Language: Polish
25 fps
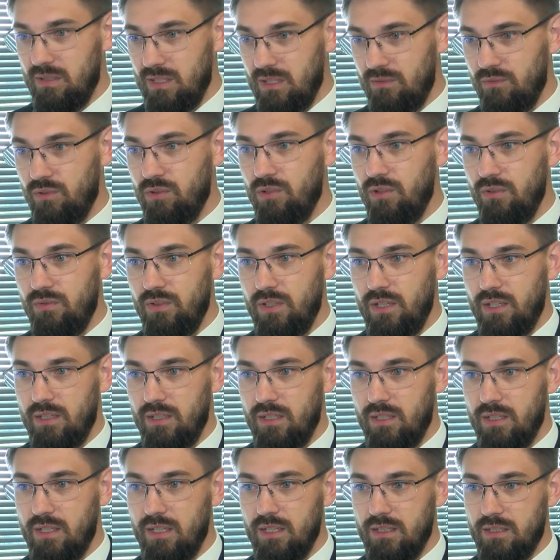zawodowej
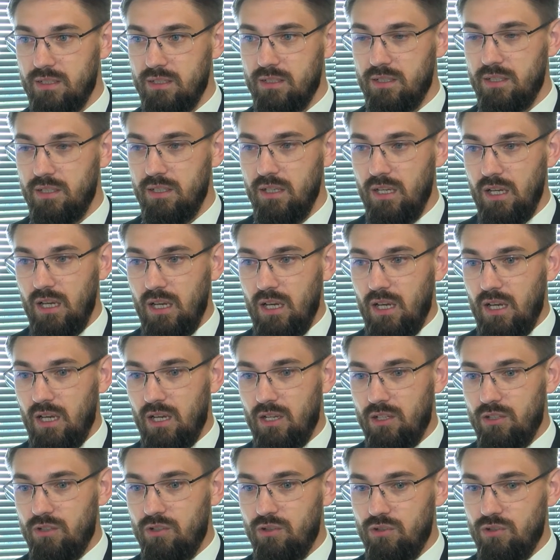energetyki e,
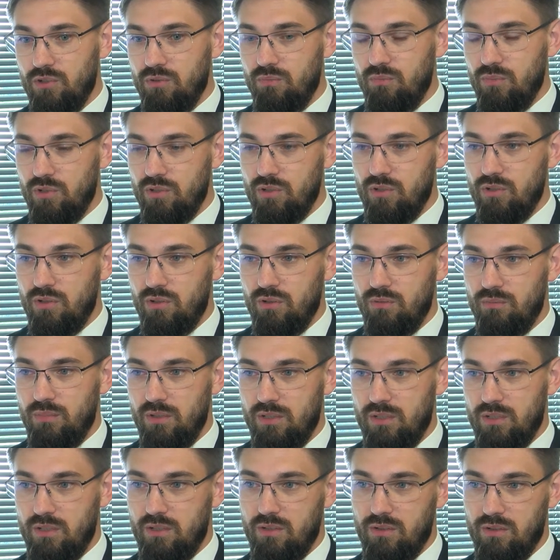dość mocno
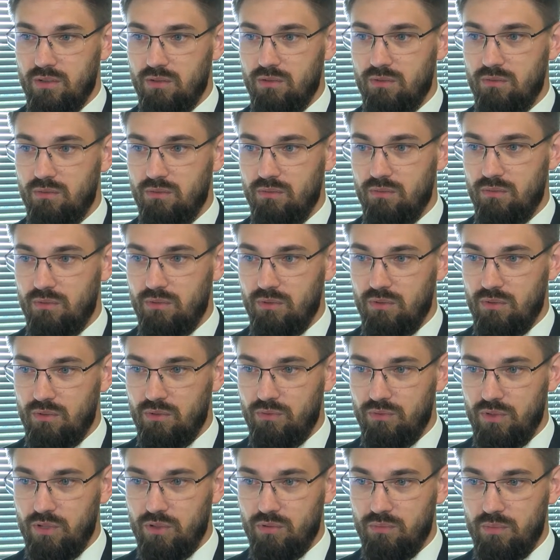obecni są
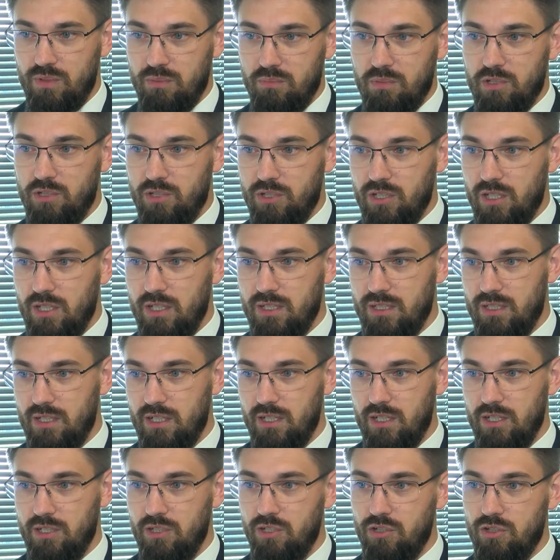również ubezpieczyciele
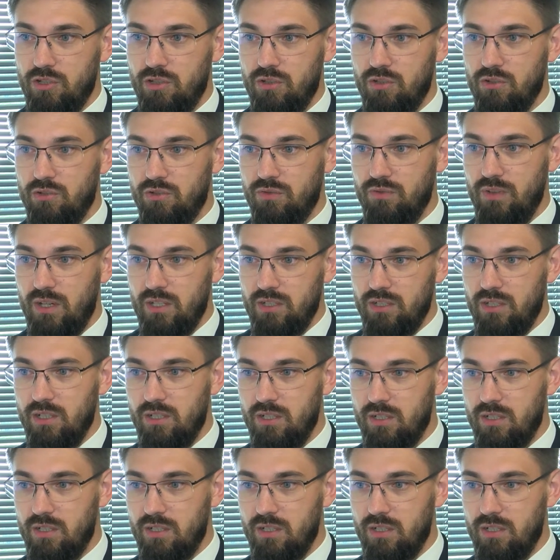zagraniczni, dość ważna